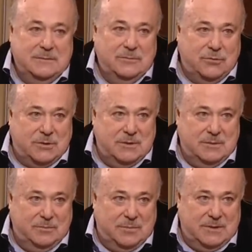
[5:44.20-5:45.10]
Уже
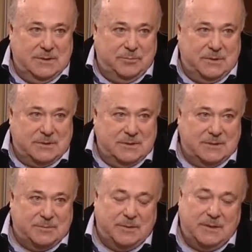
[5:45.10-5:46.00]
было написано
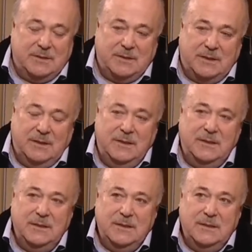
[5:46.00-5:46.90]
распределение
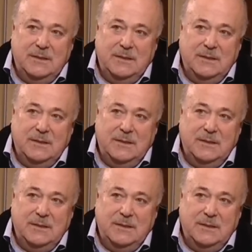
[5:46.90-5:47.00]
ролей.